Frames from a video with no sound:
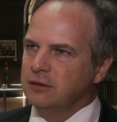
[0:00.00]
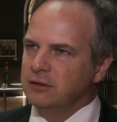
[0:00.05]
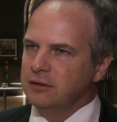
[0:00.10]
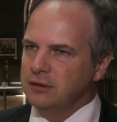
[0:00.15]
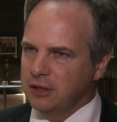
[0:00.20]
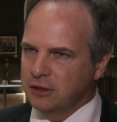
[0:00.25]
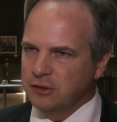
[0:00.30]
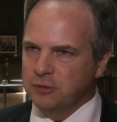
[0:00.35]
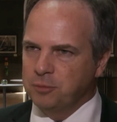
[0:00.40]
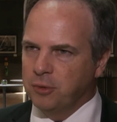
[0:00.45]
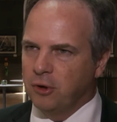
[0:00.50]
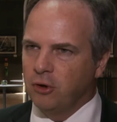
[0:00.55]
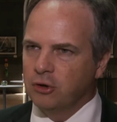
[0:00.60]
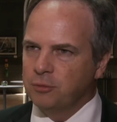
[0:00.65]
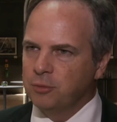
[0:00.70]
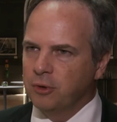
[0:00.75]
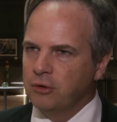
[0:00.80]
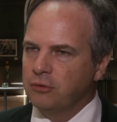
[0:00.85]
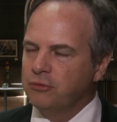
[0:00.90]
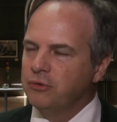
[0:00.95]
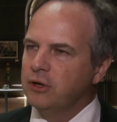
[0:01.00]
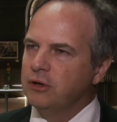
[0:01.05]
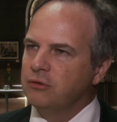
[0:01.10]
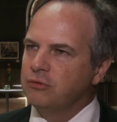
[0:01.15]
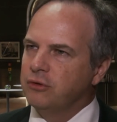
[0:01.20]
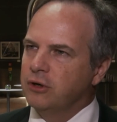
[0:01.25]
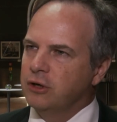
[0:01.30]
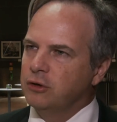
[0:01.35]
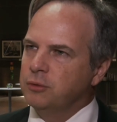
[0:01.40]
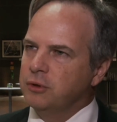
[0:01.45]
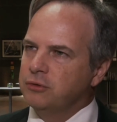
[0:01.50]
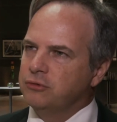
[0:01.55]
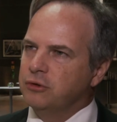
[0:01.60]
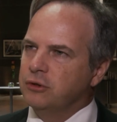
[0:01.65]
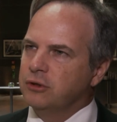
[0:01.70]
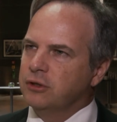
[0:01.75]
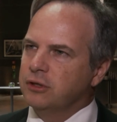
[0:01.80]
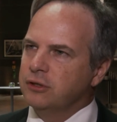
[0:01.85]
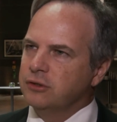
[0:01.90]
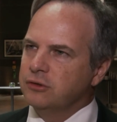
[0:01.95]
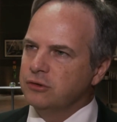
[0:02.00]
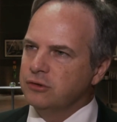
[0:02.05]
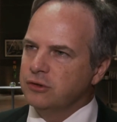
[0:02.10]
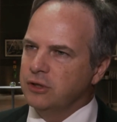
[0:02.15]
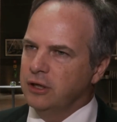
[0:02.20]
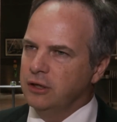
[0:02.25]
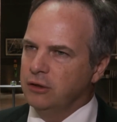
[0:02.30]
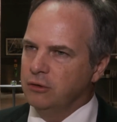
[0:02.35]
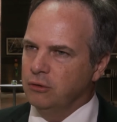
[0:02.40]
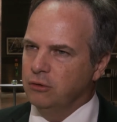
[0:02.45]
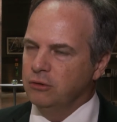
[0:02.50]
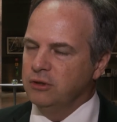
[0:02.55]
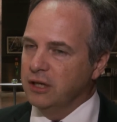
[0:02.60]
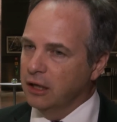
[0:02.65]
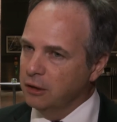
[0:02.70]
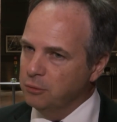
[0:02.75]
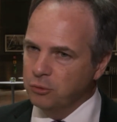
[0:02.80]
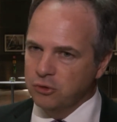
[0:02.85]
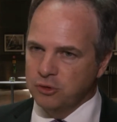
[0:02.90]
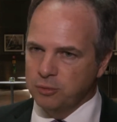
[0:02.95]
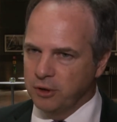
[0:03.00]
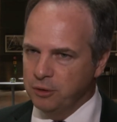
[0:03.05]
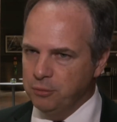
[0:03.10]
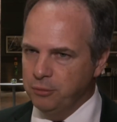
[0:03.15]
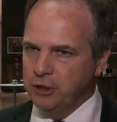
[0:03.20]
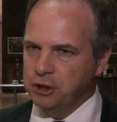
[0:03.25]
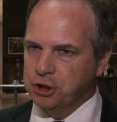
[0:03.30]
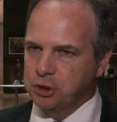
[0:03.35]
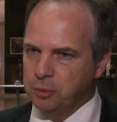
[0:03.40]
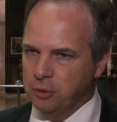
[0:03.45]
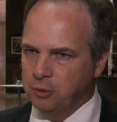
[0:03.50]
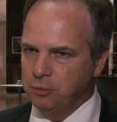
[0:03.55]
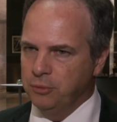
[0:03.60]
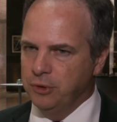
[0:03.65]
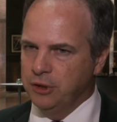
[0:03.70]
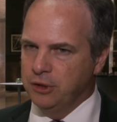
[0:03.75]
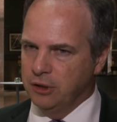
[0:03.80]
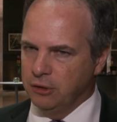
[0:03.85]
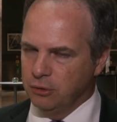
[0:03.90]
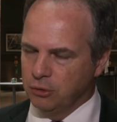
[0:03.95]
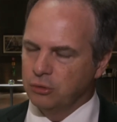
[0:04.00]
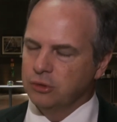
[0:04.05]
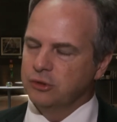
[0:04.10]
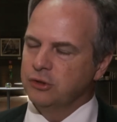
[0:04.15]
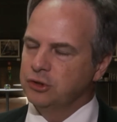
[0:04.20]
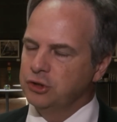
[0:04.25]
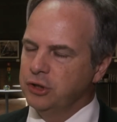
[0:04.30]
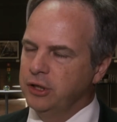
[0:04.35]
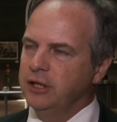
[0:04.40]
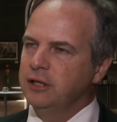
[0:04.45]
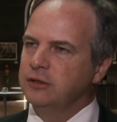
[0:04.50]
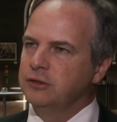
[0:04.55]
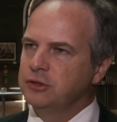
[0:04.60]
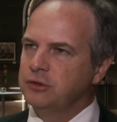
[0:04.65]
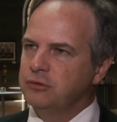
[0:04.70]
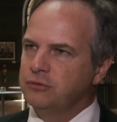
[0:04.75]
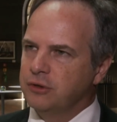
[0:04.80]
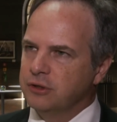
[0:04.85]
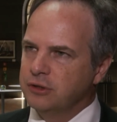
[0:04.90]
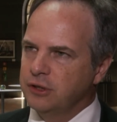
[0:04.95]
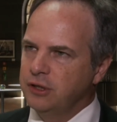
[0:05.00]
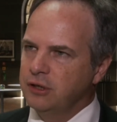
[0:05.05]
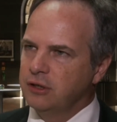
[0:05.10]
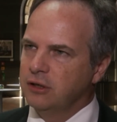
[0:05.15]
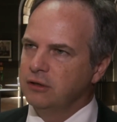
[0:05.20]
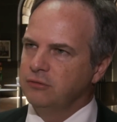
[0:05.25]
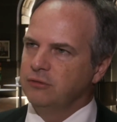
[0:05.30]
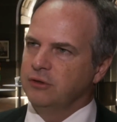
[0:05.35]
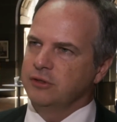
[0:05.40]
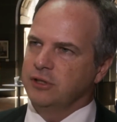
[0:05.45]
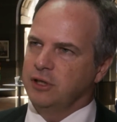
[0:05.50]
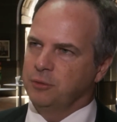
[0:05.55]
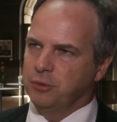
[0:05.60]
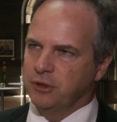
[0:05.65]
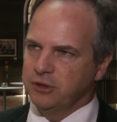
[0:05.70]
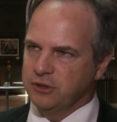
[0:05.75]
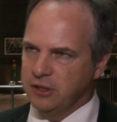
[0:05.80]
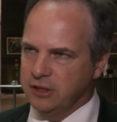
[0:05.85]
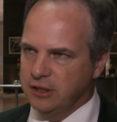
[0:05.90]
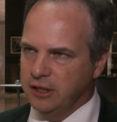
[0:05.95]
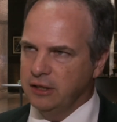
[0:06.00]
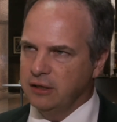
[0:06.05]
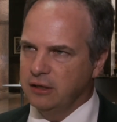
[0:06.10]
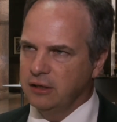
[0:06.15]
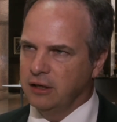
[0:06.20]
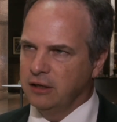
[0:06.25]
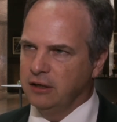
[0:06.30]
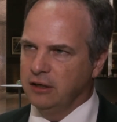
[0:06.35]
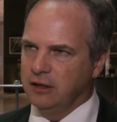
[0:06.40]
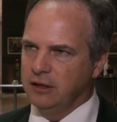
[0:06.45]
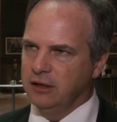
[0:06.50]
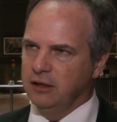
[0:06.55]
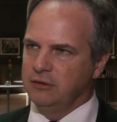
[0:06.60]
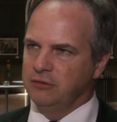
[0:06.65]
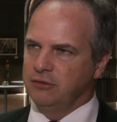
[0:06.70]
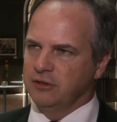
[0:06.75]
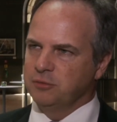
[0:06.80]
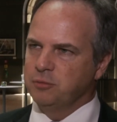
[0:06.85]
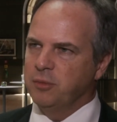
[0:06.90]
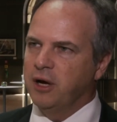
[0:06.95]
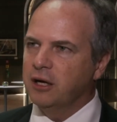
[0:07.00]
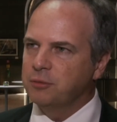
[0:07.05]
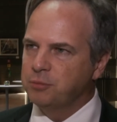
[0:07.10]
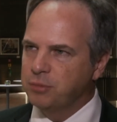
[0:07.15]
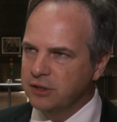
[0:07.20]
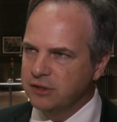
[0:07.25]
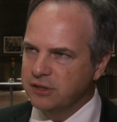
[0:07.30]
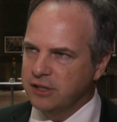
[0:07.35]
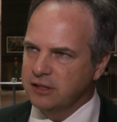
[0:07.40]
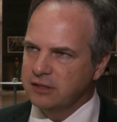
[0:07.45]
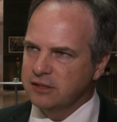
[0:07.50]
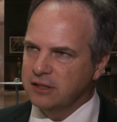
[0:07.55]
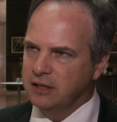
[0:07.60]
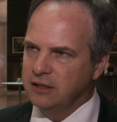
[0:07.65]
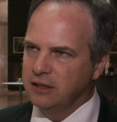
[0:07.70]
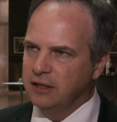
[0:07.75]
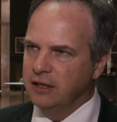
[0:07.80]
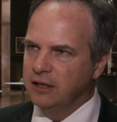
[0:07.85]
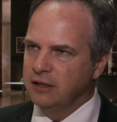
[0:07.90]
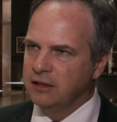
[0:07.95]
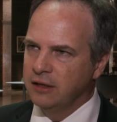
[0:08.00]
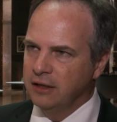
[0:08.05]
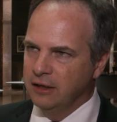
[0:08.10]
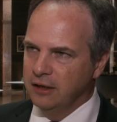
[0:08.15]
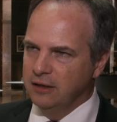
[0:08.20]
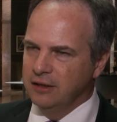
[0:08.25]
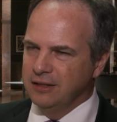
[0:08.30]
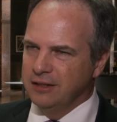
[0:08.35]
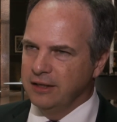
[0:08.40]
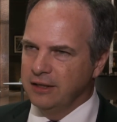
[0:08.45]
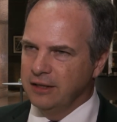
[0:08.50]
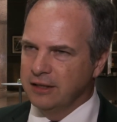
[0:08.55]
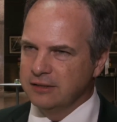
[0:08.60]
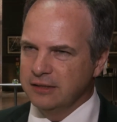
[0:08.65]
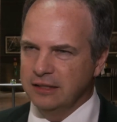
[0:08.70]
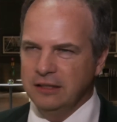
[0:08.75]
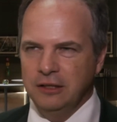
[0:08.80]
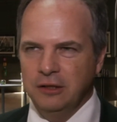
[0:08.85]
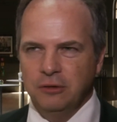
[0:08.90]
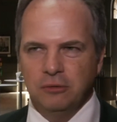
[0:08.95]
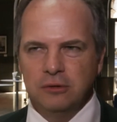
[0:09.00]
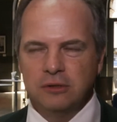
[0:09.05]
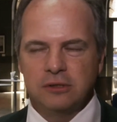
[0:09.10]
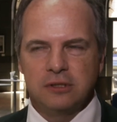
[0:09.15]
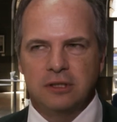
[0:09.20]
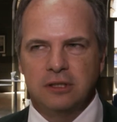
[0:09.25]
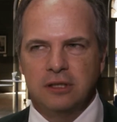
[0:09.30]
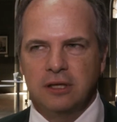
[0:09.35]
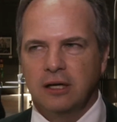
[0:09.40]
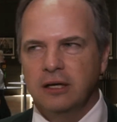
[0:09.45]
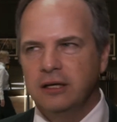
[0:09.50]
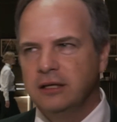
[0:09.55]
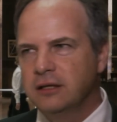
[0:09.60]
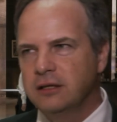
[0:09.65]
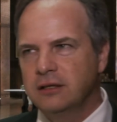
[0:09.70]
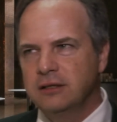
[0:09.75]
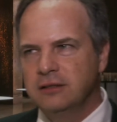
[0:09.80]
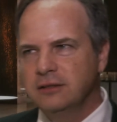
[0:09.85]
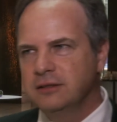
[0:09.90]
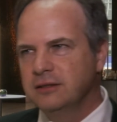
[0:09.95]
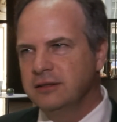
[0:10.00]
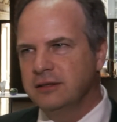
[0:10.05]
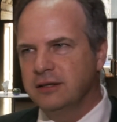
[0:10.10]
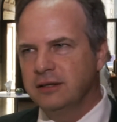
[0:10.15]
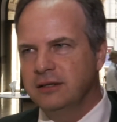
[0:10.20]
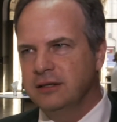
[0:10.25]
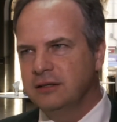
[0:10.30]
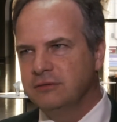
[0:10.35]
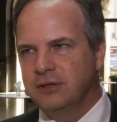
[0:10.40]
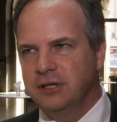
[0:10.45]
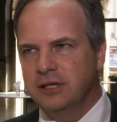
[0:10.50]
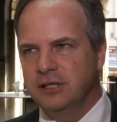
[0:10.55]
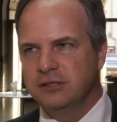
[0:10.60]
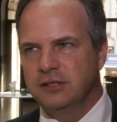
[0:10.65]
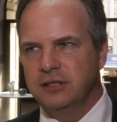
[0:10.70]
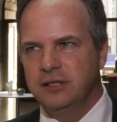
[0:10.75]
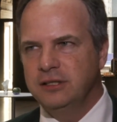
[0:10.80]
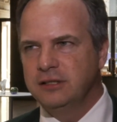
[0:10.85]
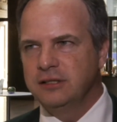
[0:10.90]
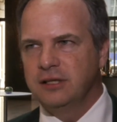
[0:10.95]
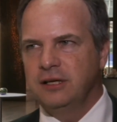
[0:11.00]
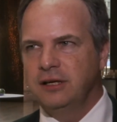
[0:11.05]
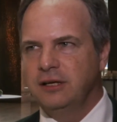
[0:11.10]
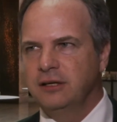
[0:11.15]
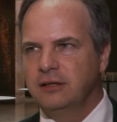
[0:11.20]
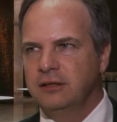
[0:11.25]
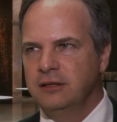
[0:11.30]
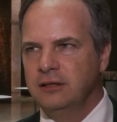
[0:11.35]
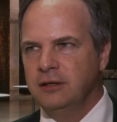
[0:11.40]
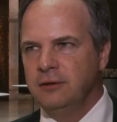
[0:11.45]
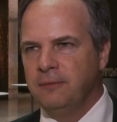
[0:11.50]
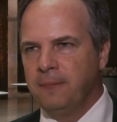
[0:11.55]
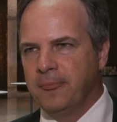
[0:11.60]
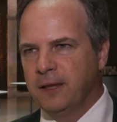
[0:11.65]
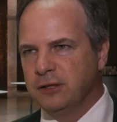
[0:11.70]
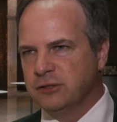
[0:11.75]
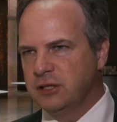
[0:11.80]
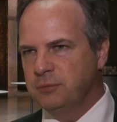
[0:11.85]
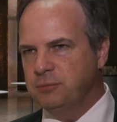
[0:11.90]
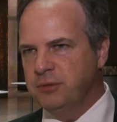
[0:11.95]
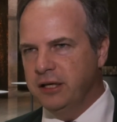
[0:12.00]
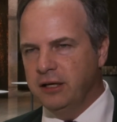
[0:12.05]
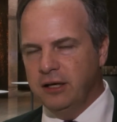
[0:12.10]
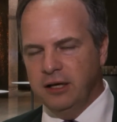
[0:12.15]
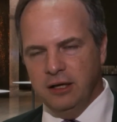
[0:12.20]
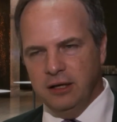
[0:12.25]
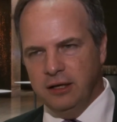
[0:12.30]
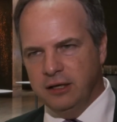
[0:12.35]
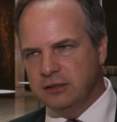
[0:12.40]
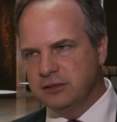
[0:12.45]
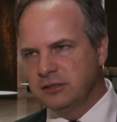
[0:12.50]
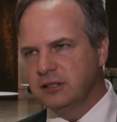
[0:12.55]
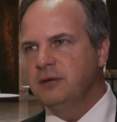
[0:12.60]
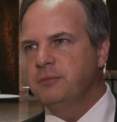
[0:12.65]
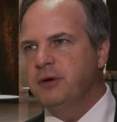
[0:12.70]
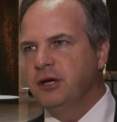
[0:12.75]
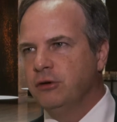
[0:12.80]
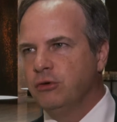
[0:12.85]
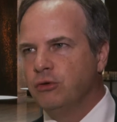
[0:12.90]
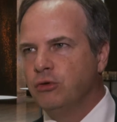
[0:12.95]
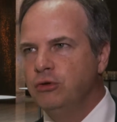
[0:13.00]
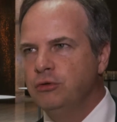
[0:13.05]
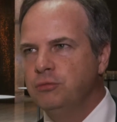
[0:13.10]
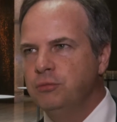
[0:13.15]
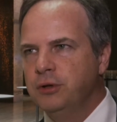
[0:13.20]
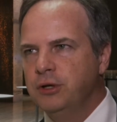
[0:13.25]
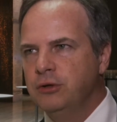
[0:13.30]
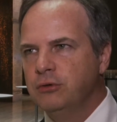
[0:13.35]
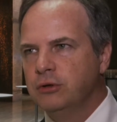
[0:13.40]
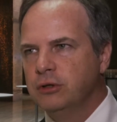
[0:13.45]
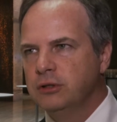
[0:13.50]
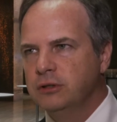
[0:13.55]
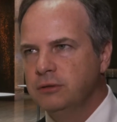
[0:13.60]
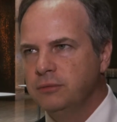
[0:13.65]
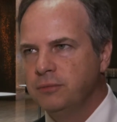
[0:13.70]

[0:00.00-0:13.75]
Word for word: Das braucht man auf jeden Fall, um erfolgreich zu sein. Und dann muss man mitschwimmen mit den großen chinesischen Versicherern, was Kapazitäten angeht, was Marktpräsenz angeht. Denn da sind die uns in keiner, keiner Weise hinterher. Es gibt extrem enge Kundenbindungen